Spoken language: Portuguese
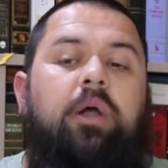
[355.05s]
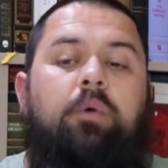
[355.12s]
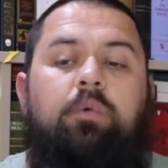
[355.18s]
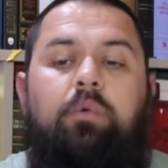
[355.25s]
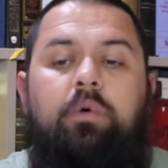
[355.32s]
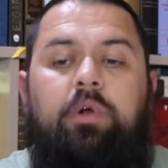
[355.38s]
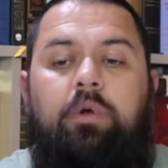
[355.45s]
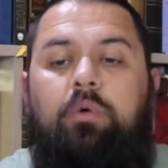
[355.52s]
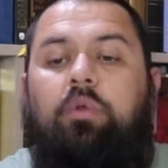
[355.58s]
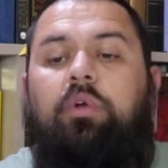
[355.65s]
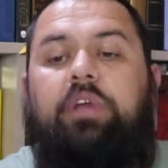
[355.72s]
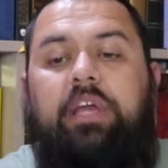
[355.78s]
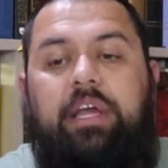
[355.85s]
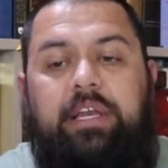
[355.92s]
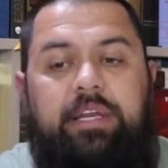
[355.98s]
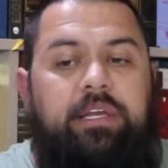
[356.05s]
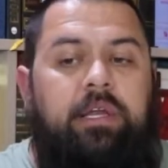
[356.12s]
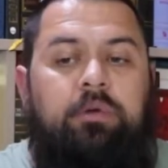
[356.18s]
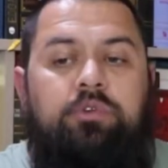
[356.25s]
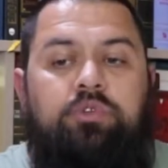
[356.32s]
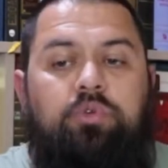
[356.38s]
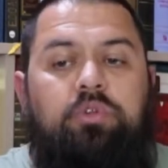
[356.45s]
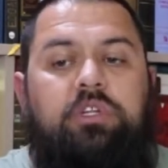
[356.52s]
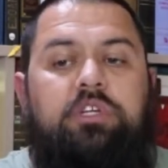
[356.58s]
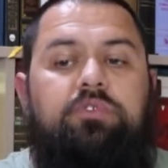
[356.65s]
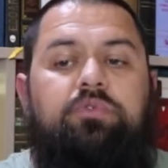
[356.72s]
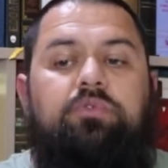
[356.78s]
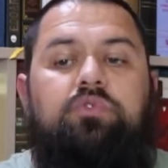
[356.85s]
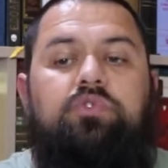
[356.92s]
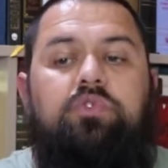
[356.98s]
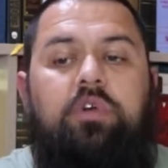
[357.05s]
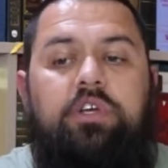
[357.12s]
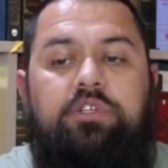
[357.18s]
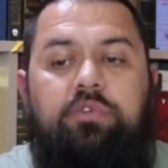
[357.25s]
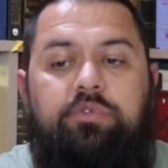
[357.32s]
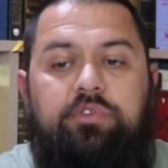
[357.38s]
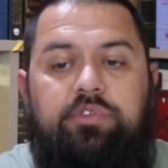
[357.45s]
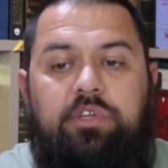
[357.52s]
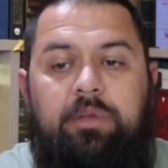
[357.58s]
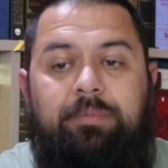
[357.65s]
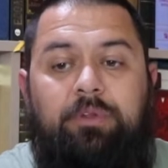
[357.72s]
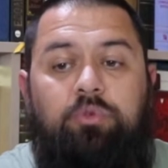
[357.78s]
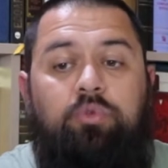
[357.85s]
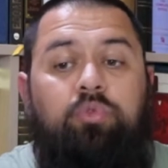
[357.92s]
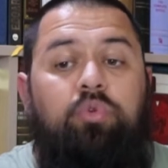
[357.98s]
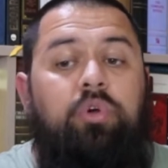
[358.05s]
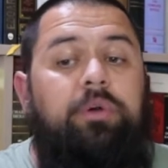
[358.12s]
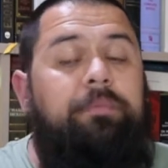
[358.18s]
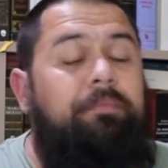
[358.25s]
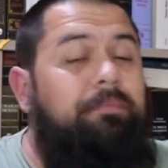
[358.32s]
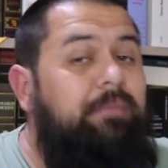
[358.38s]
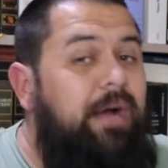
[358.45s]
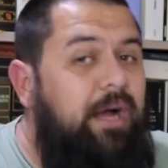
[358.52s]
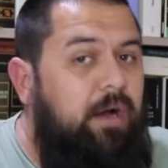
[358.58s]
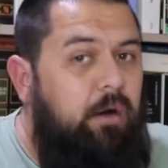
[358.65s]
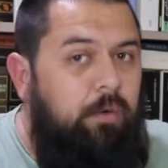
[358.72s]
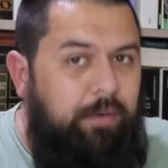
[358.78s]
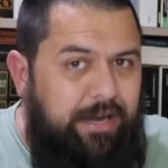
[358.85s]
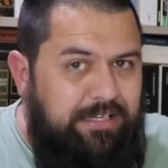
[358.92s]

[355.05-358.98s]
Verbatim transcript: Eu, é eu coloquei ali, né? O estudo das funções e o funcionamento normal.